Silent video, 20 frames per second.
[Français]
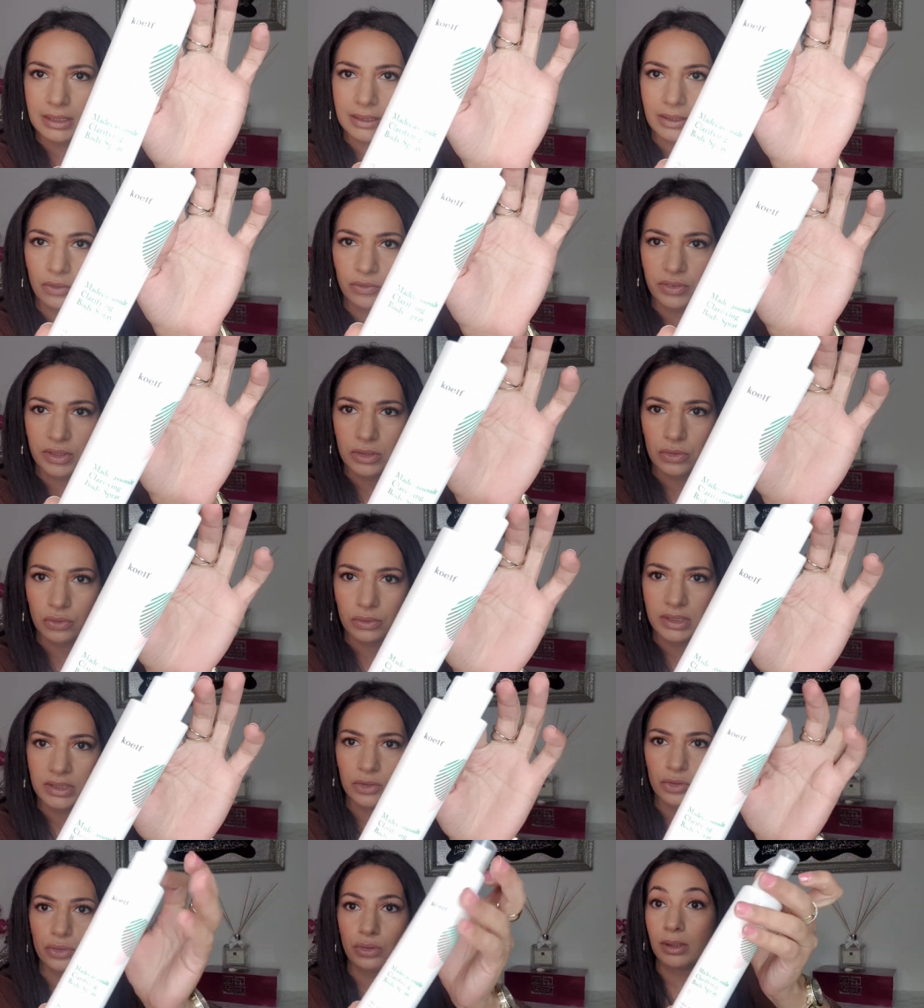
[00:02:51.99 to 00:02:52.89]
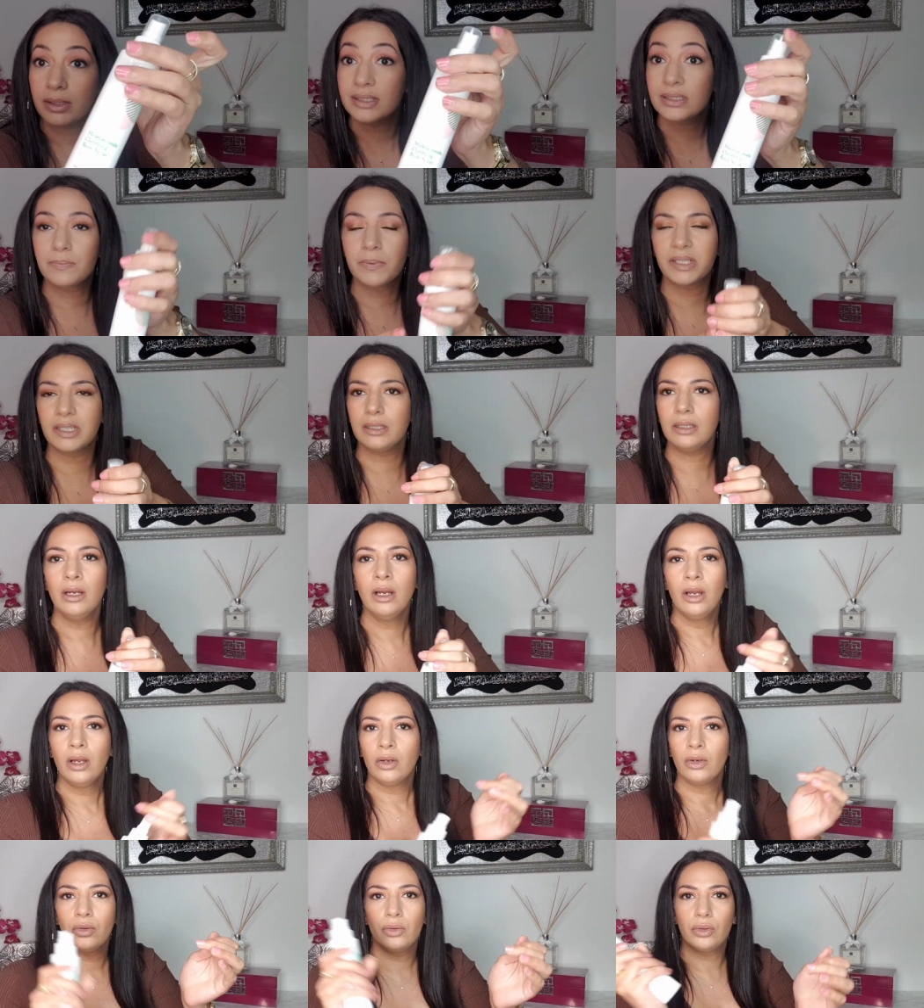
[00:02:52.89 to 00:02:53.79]
Et en fait, on est sur un spray
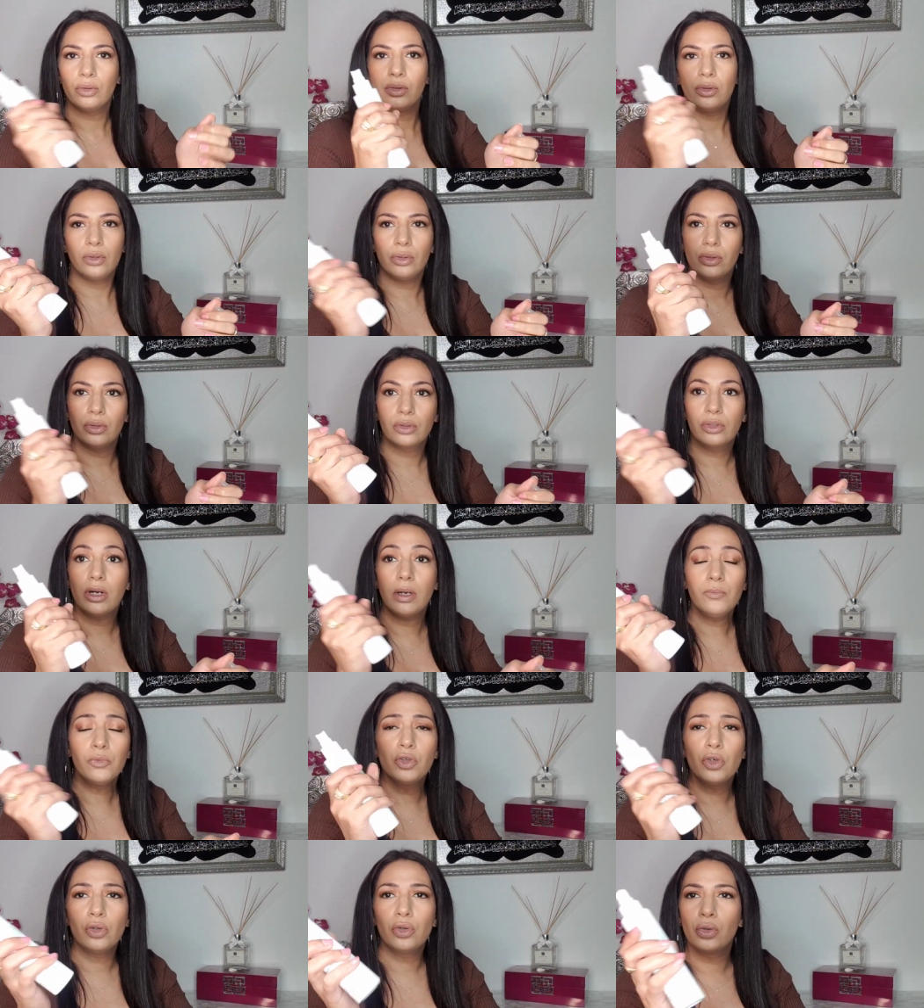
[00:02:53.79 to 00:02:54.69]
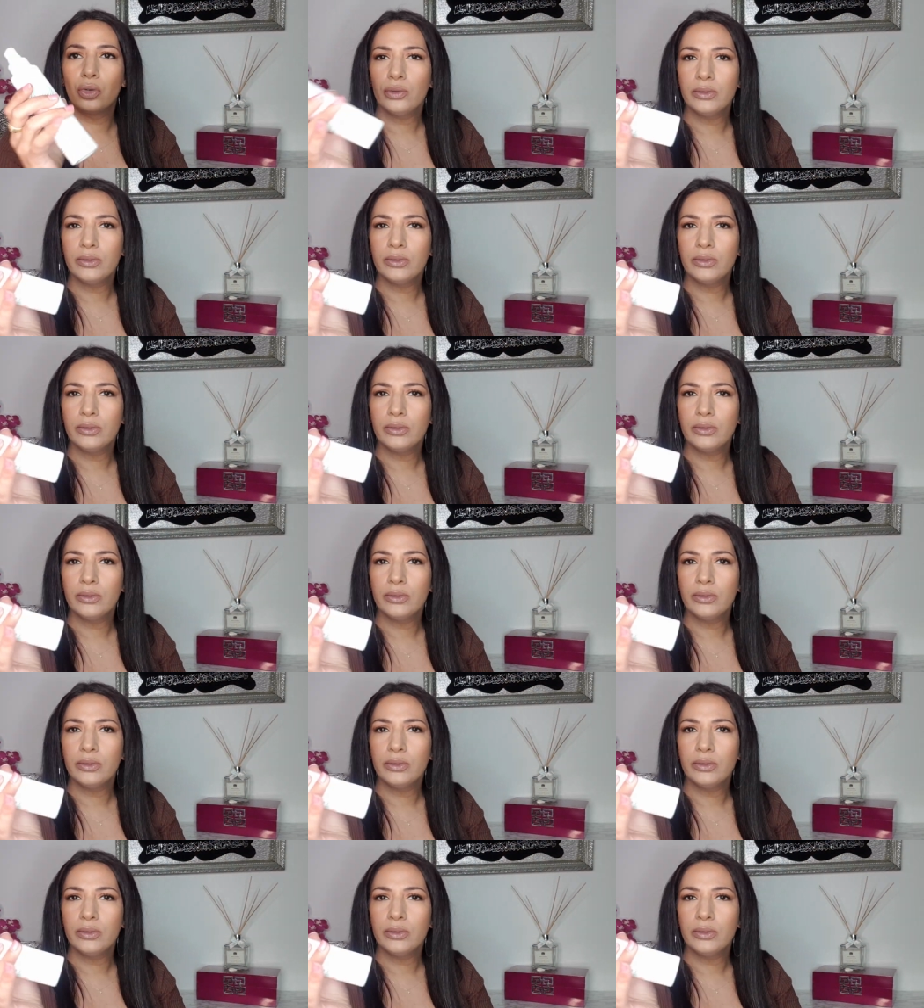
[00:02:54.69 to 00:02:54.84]
euh, comme de l'eau,